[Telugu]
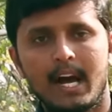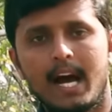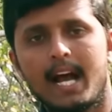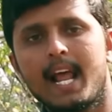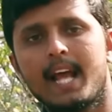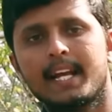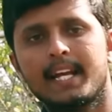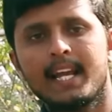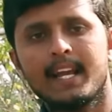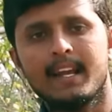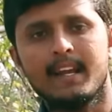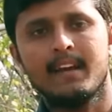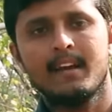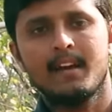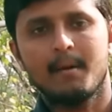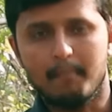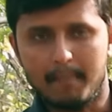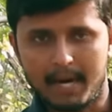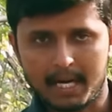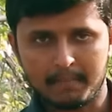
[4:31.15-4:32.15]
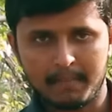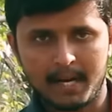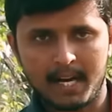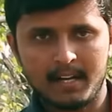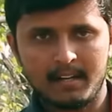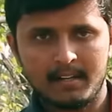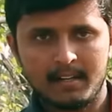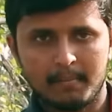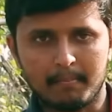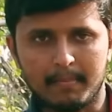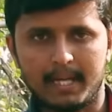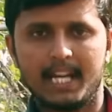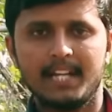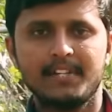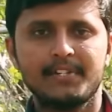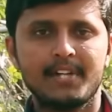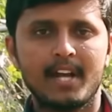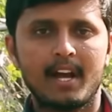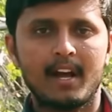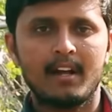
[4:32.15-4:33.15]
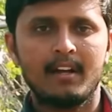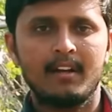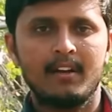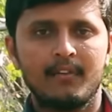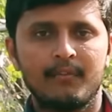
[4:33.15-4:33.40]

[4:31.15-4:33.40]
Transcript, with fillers: అలాగే బర్మా మలేషియా